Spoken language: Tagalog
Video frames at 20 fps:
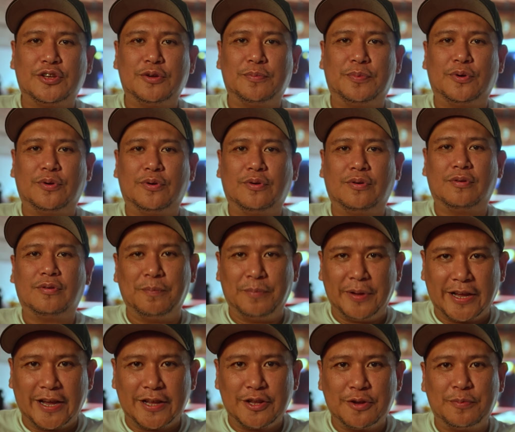nyo po,
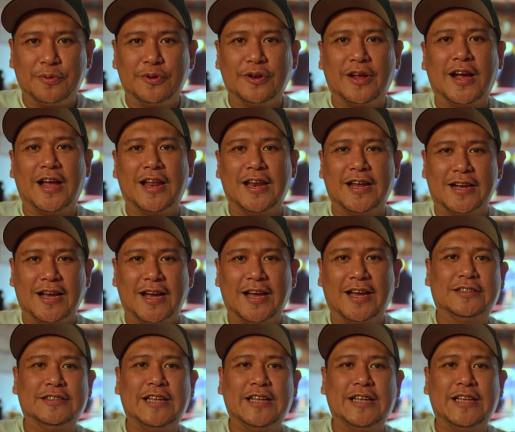bigyan nyo po ng halaga.